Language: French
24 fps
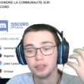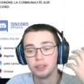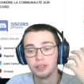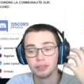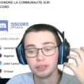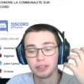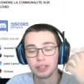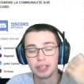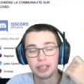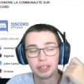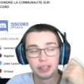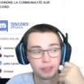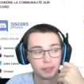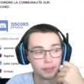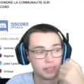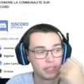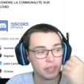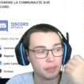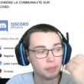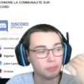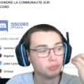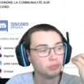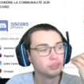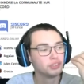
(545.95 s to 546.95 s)
voilà,
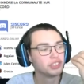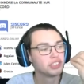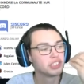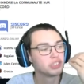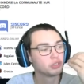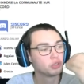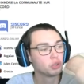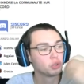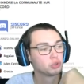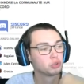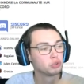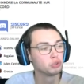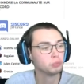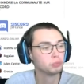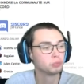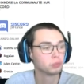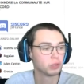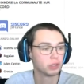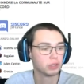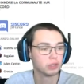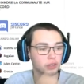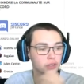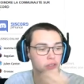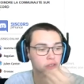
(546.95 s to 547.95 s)
la, musique de Doom,
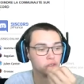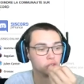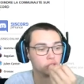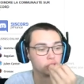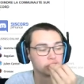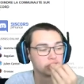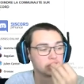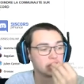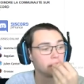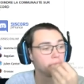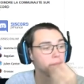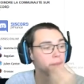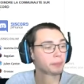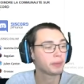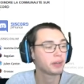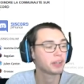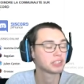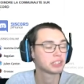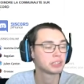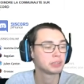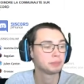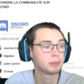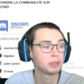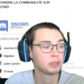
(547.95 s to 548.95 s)
quoi. le thème
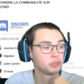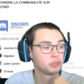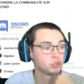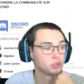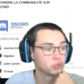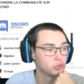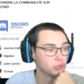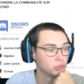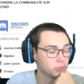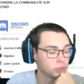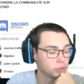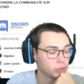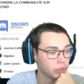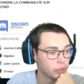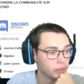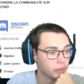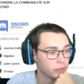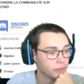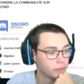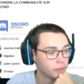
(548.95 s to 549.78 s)
principal de Doom, quoi.